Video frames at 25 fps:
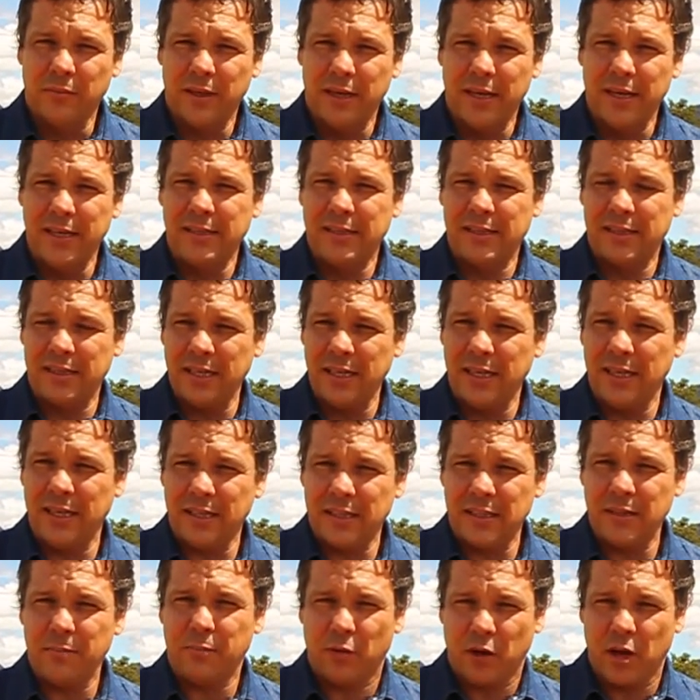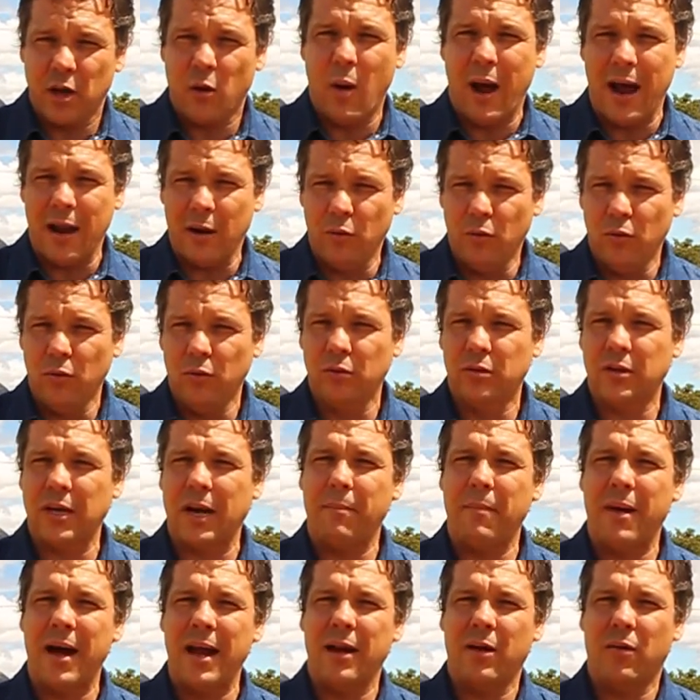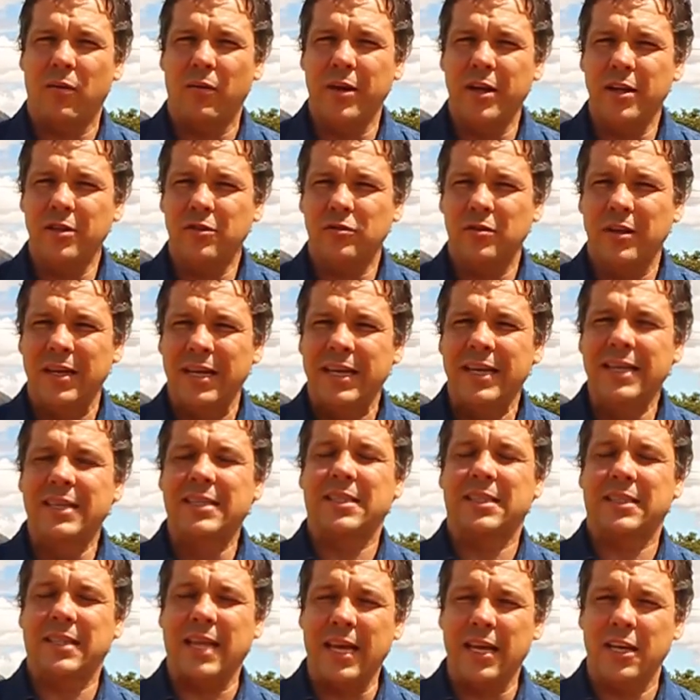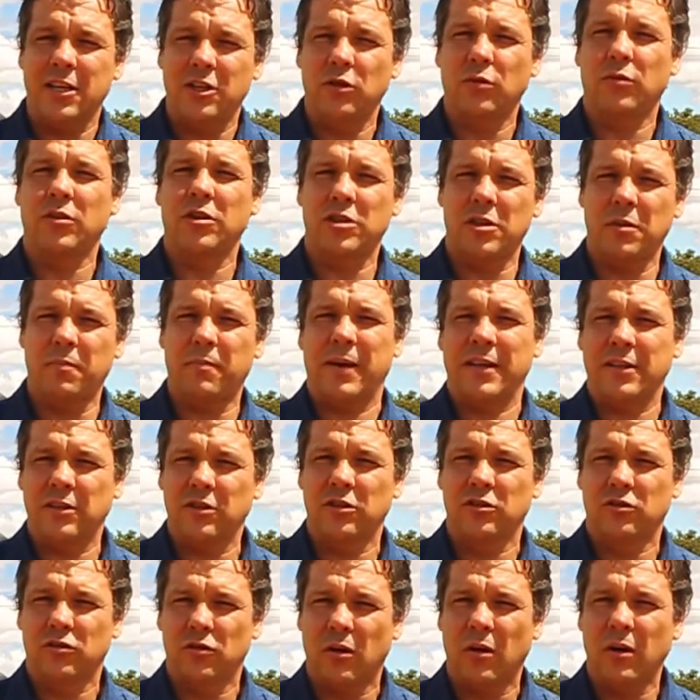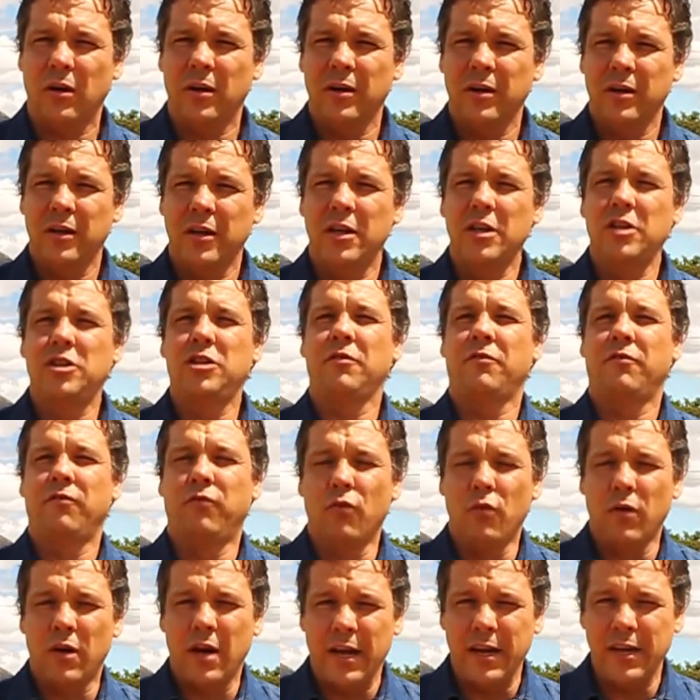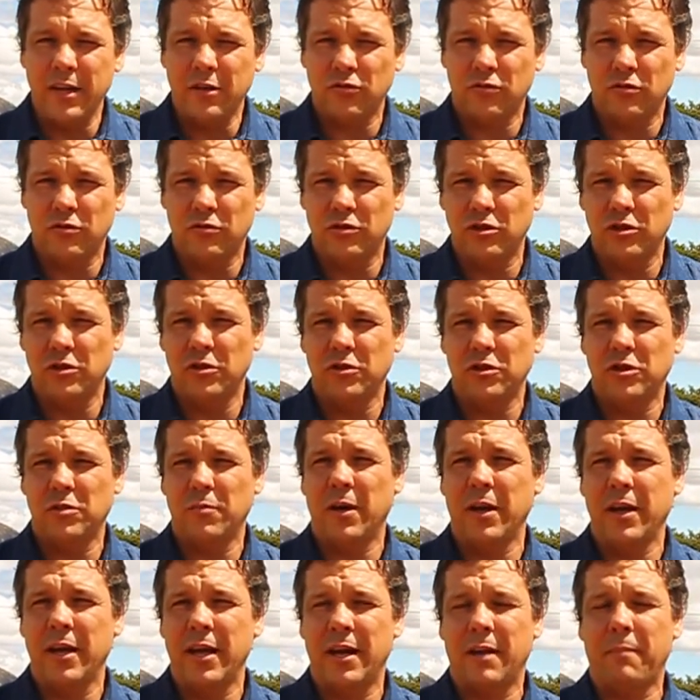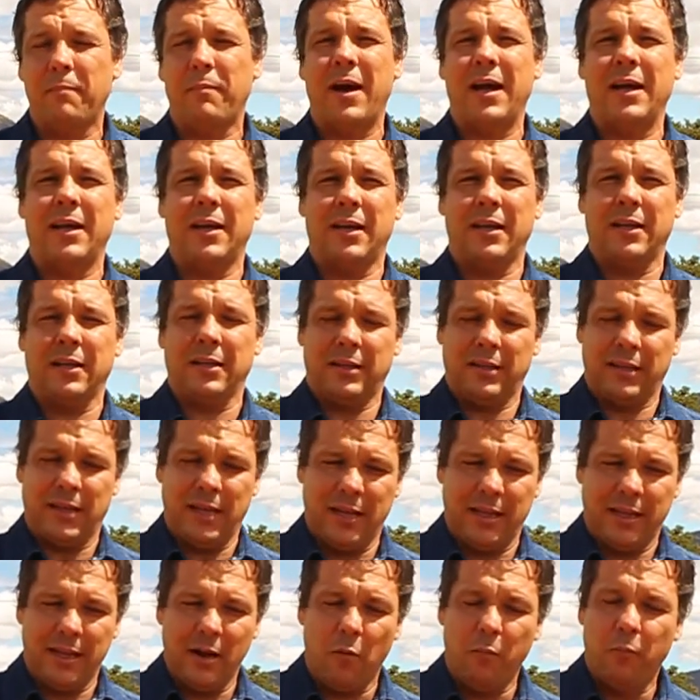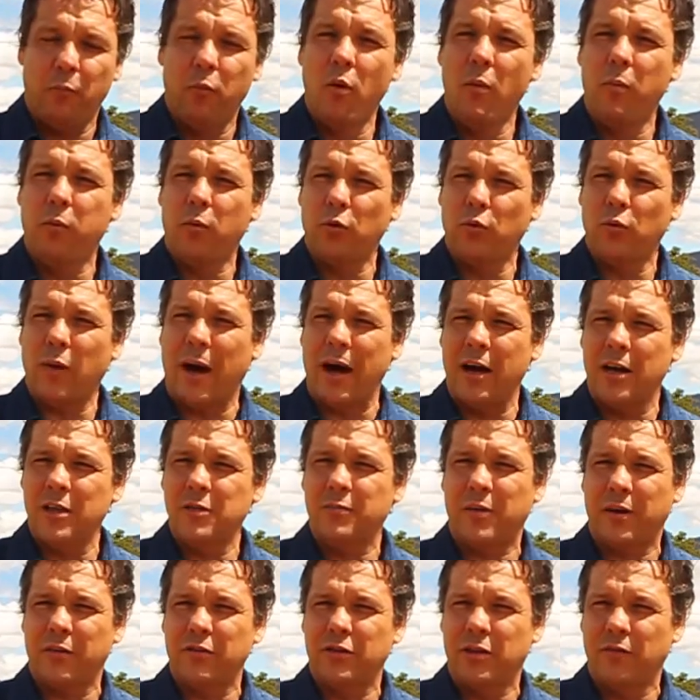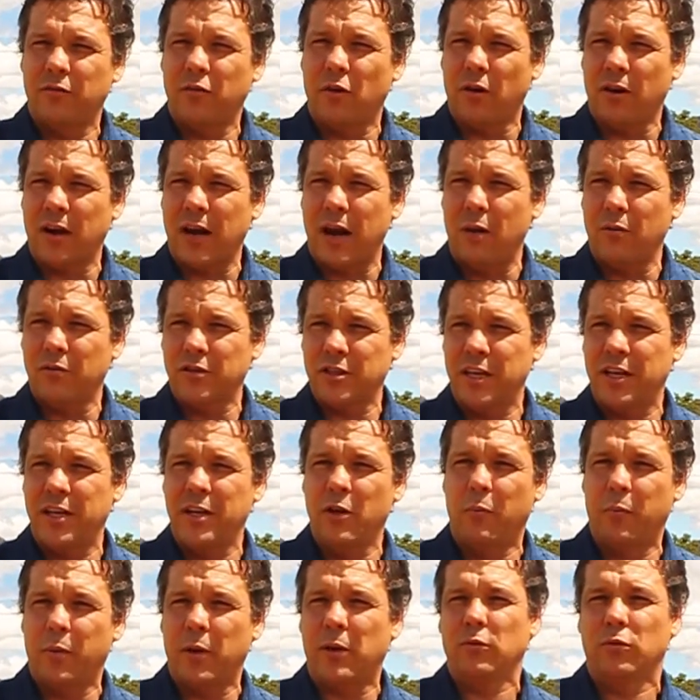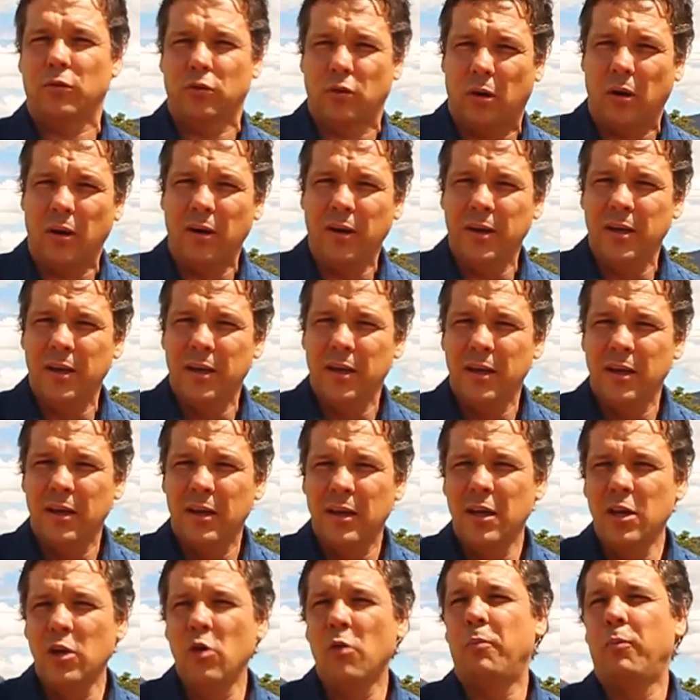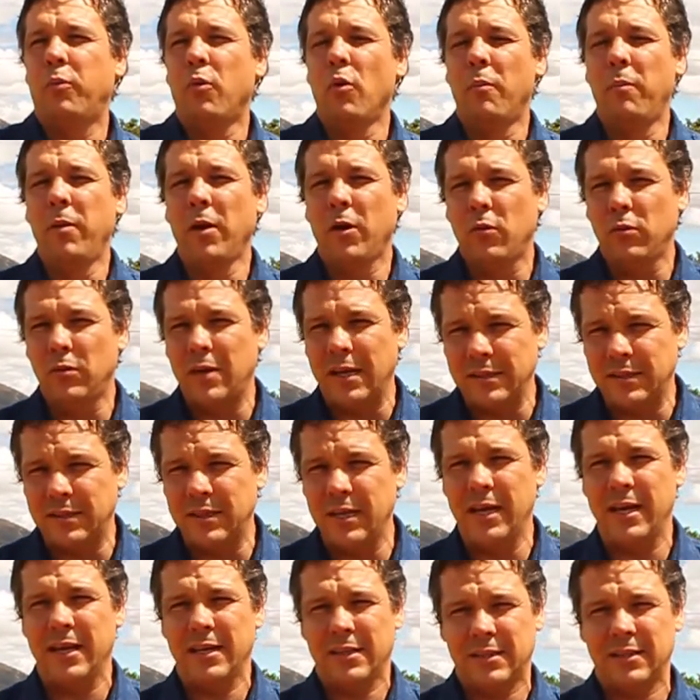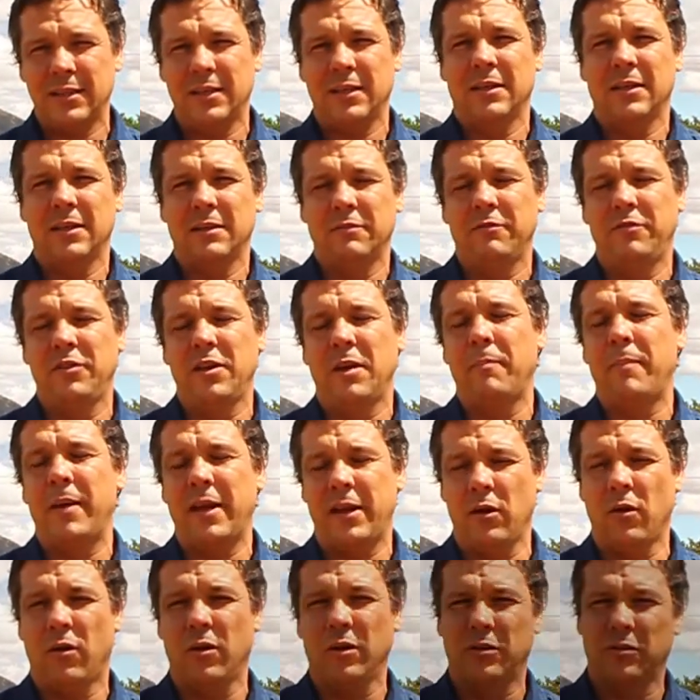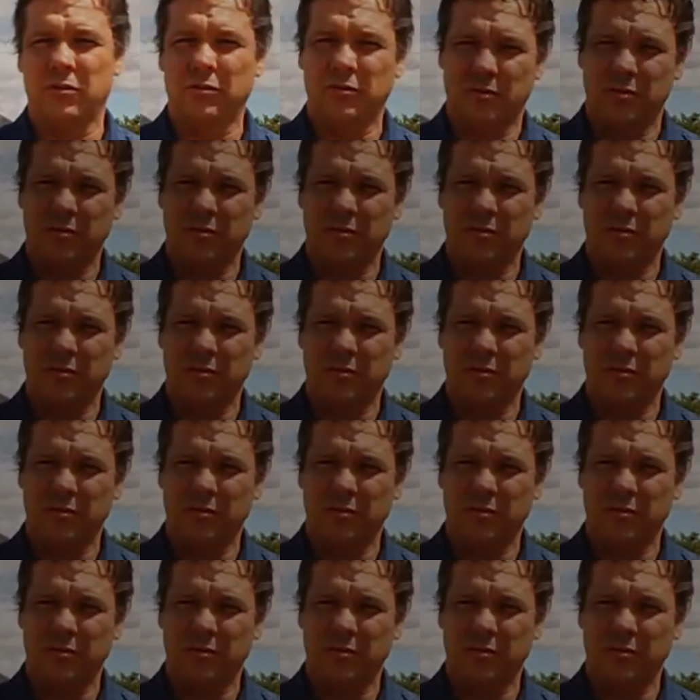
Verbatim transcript: Ensina-se porque o aluno trabalha com isso, estende o que se pesquisou e divulga isso de, de maneira para atender o público do arranjo produtivo local, que seria o produtor, e o público da ciência via periódicos.